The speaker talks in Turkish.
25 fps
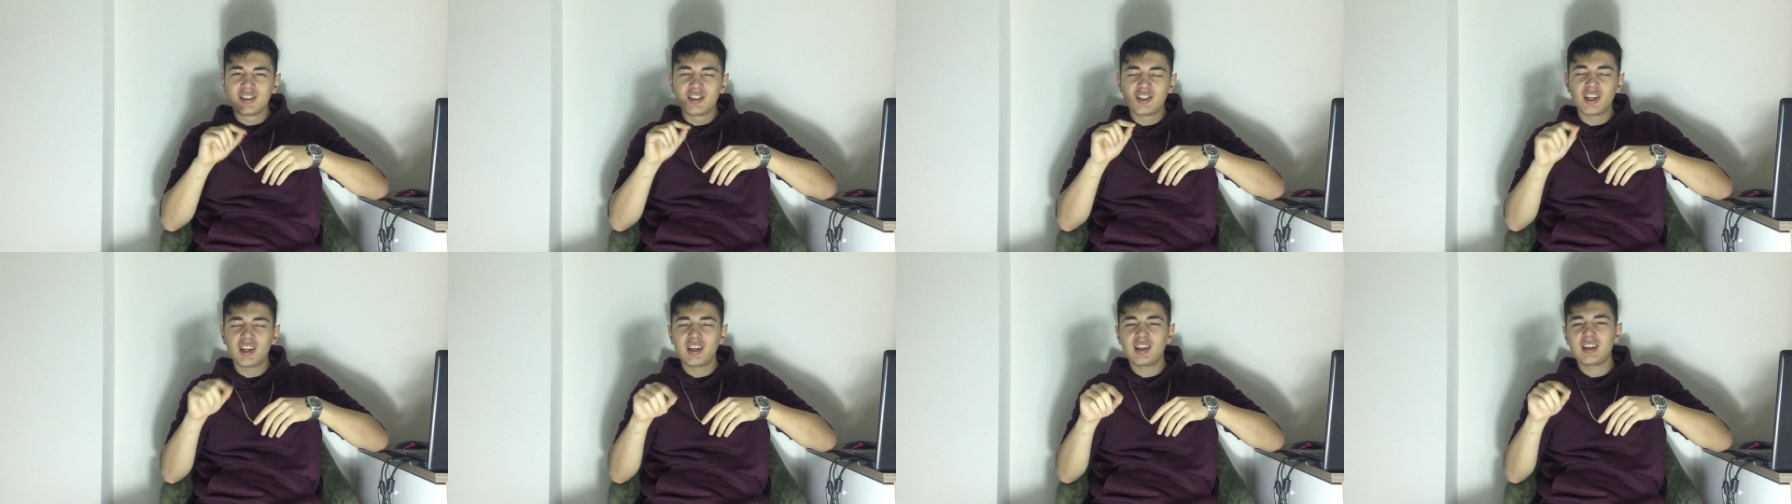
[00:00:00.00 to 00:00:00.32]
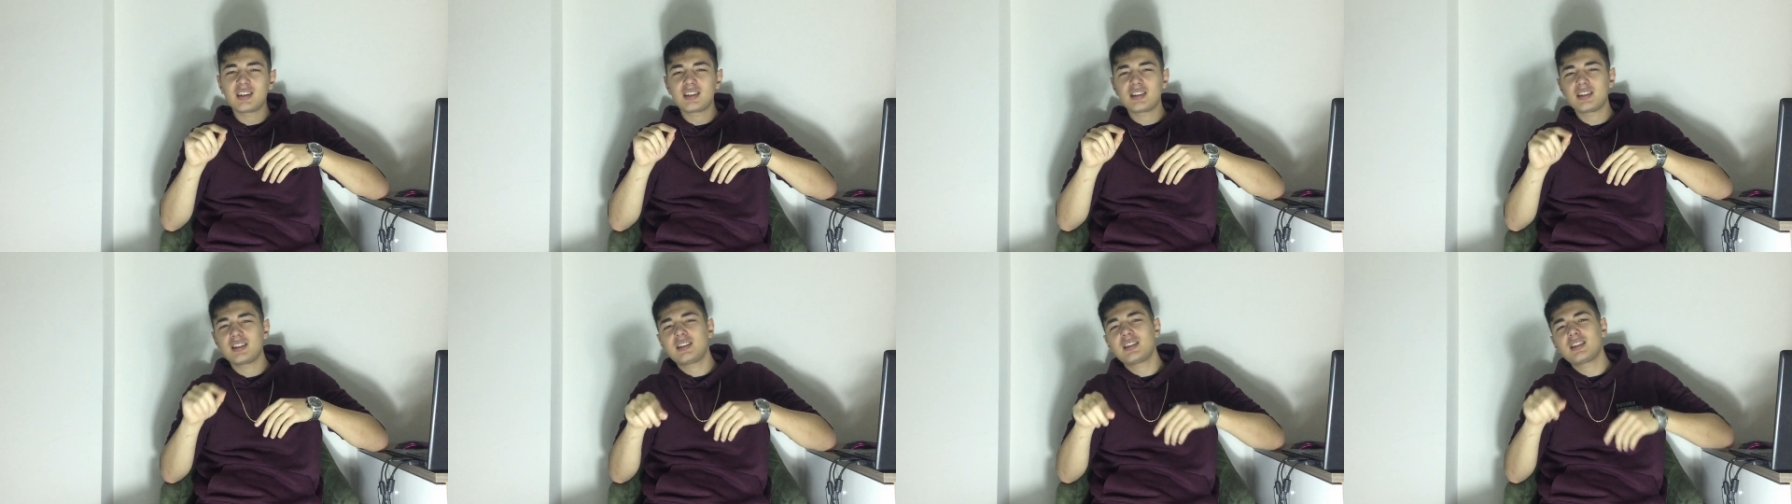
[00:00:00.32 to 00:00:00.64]

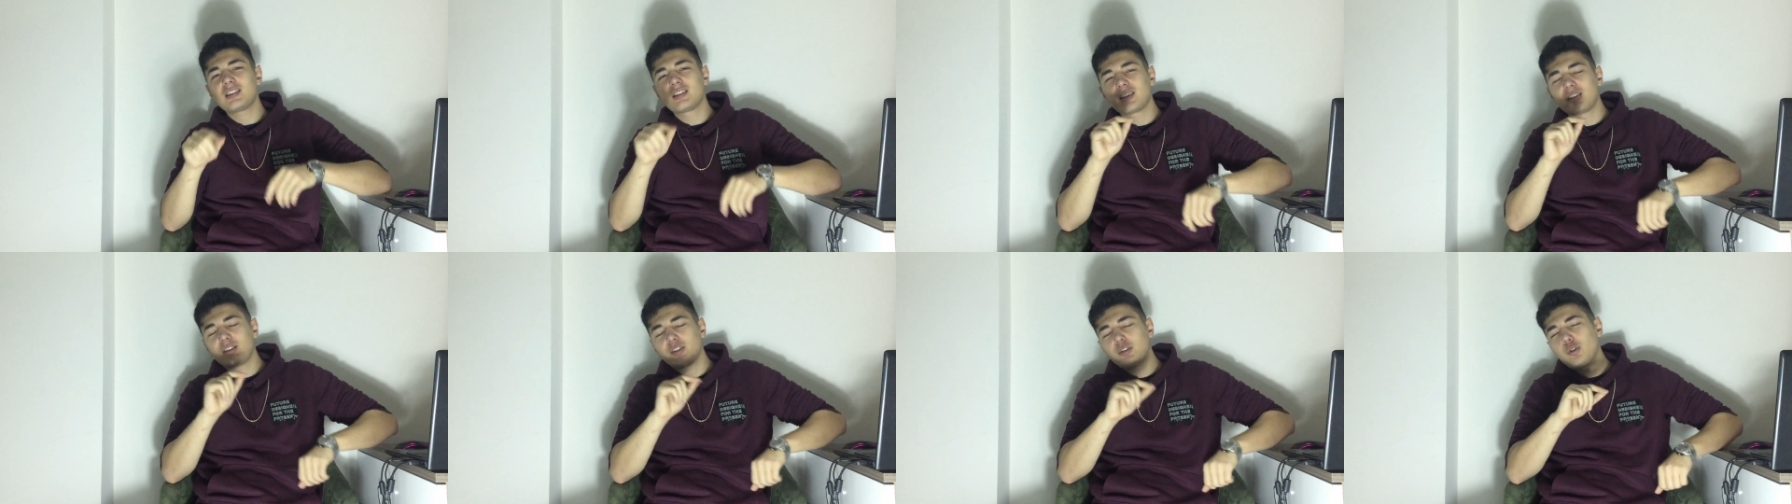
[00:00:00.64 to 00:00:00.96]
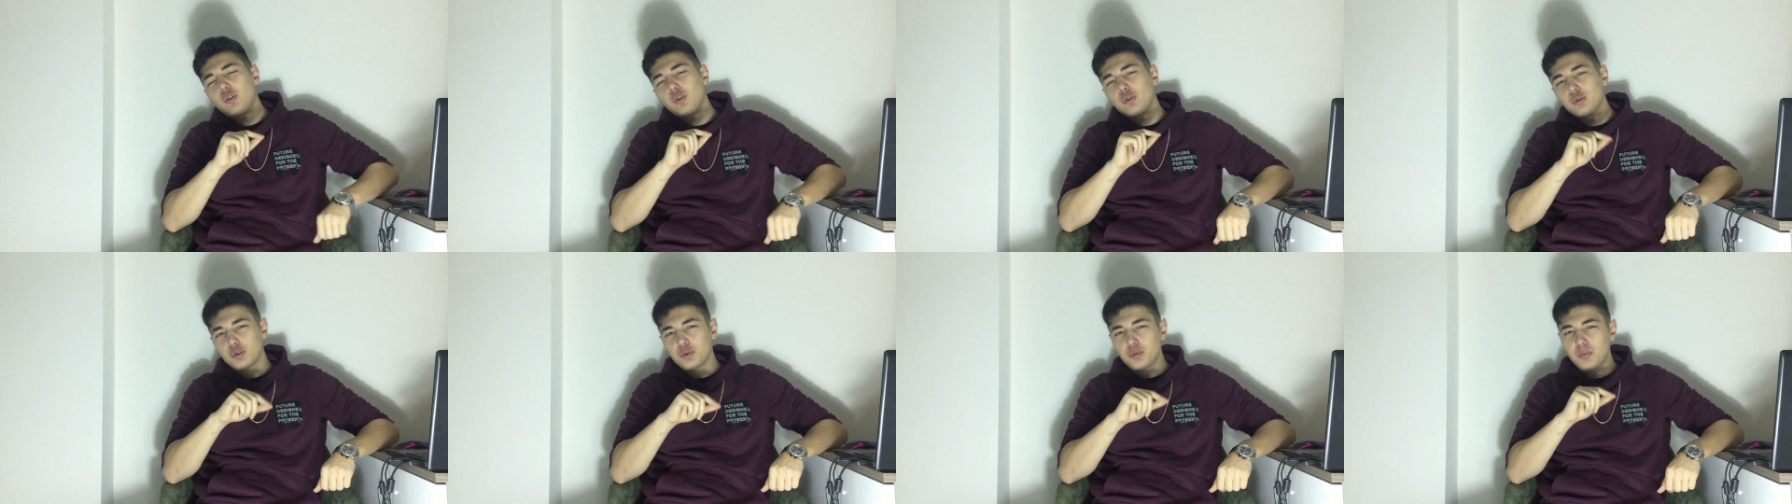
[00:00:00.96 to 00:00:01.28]
canınızın
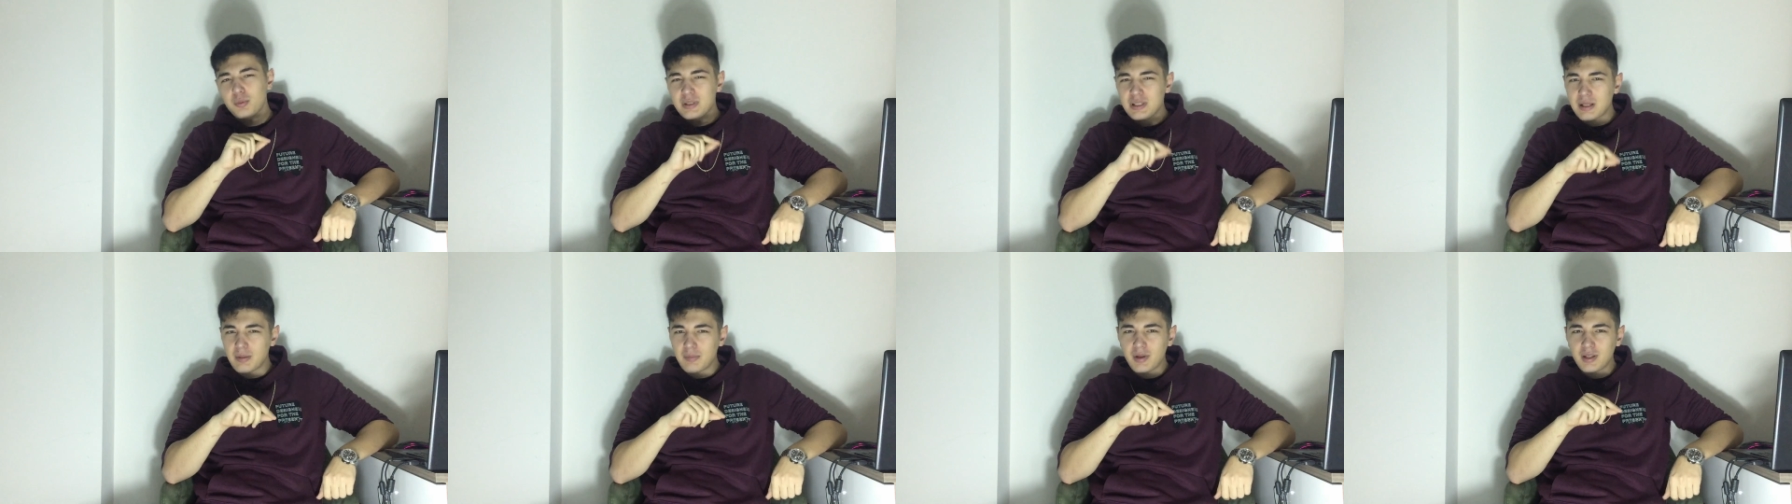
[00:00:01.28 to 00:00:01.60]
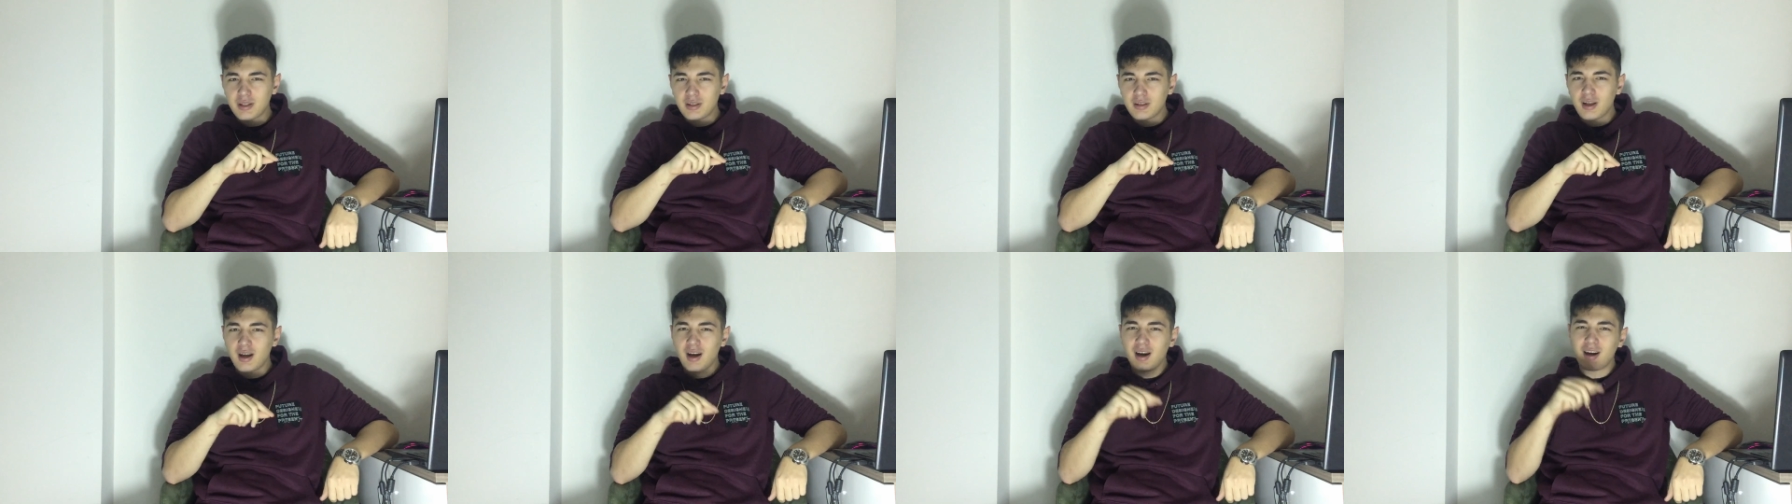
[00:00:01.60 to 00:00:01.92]
sıkkın olduğu bir
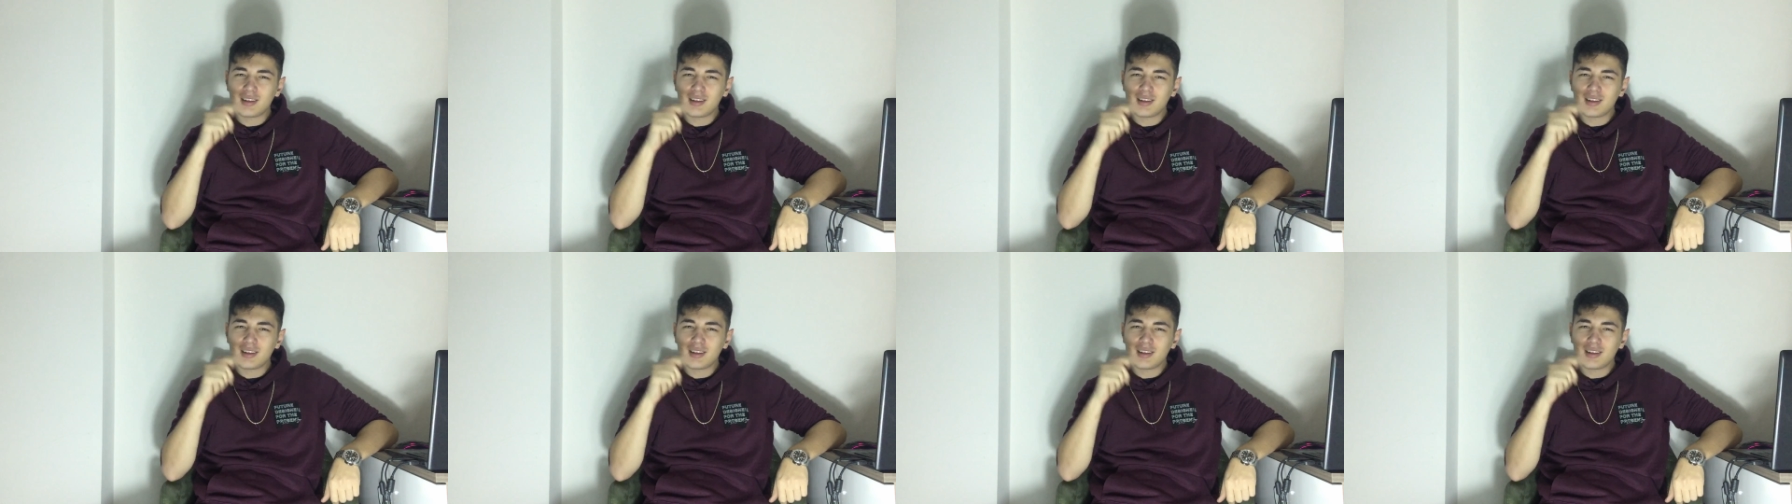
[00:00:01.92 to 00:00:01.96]
zaman